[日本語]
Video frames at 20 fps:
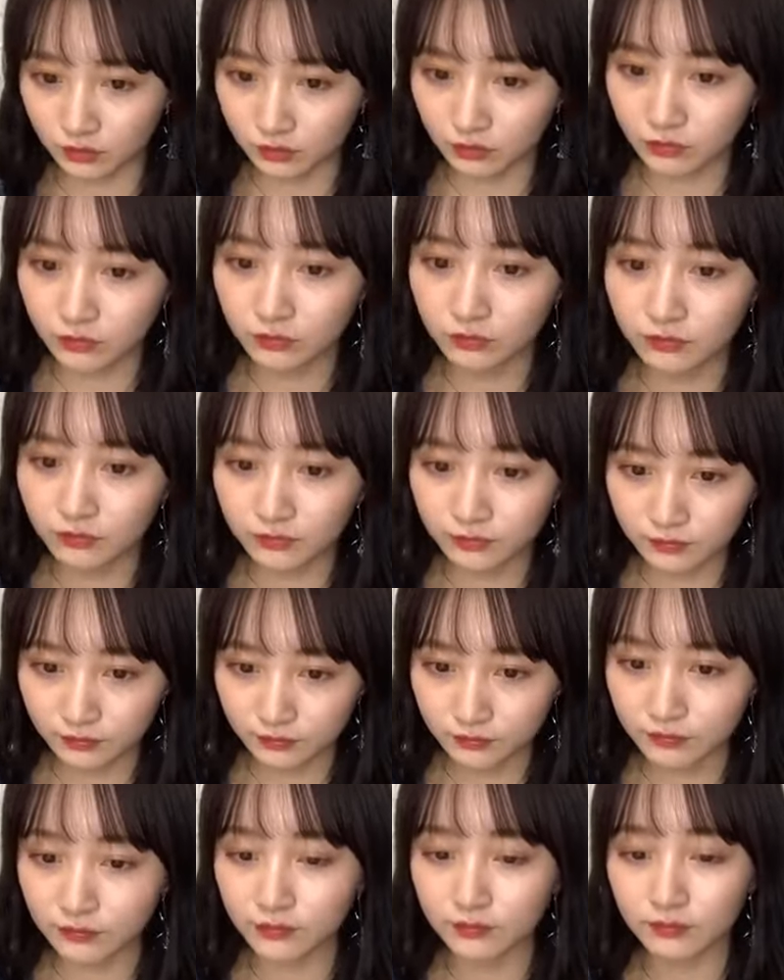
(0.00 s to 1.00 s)
な
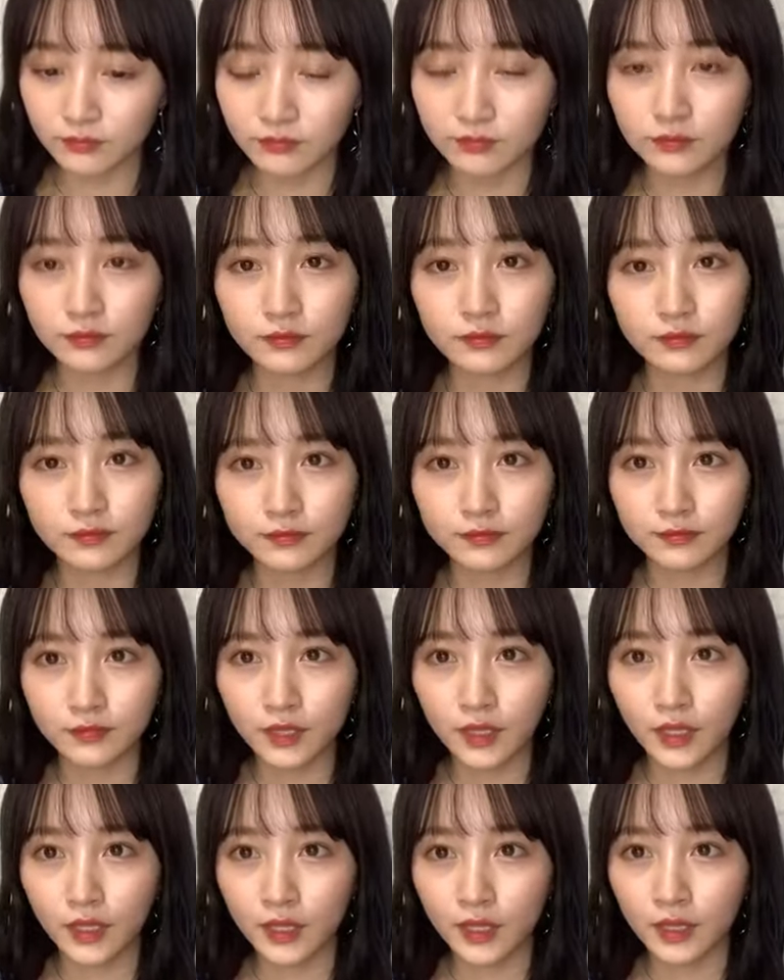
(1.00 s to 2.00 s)
うん
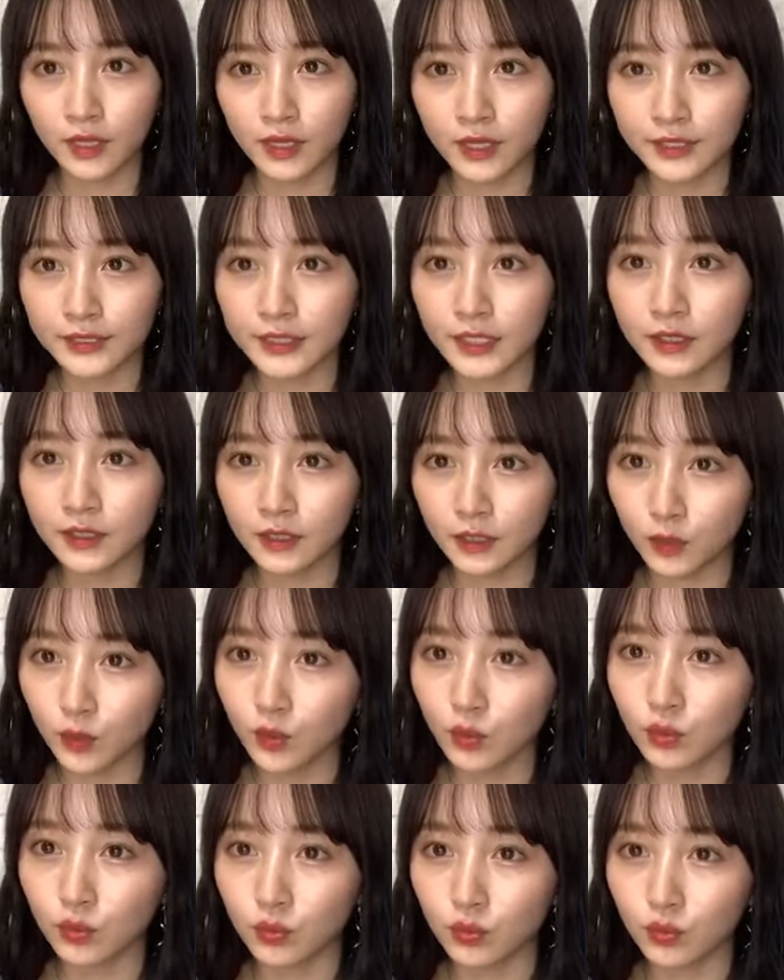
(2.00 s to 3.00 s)
あさって
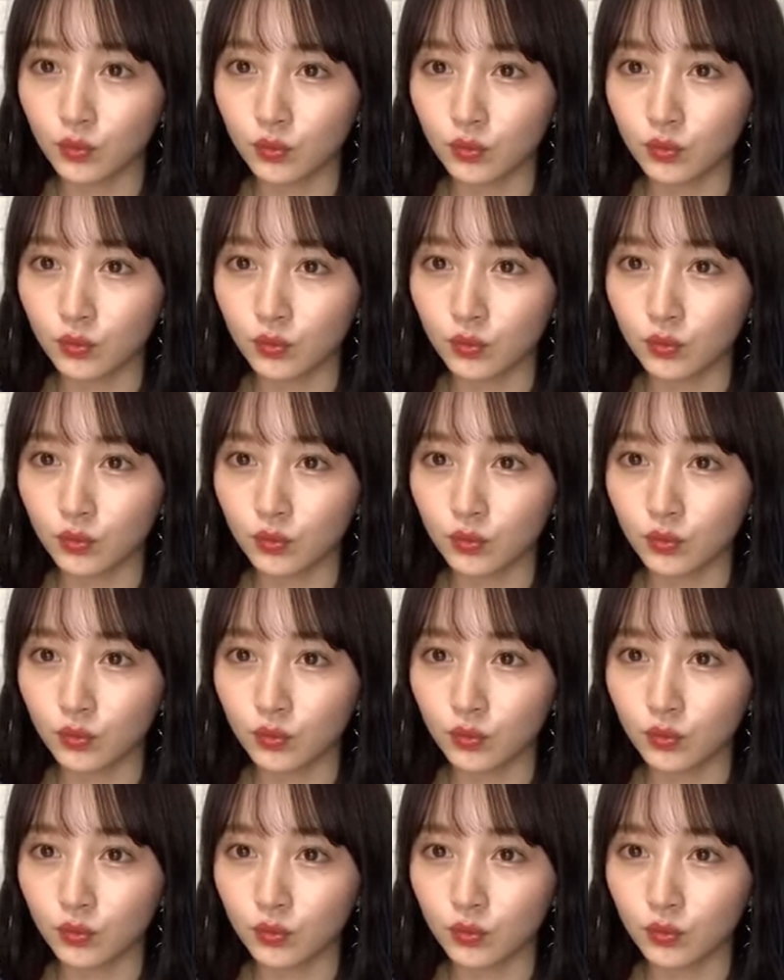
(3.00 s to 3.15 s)
の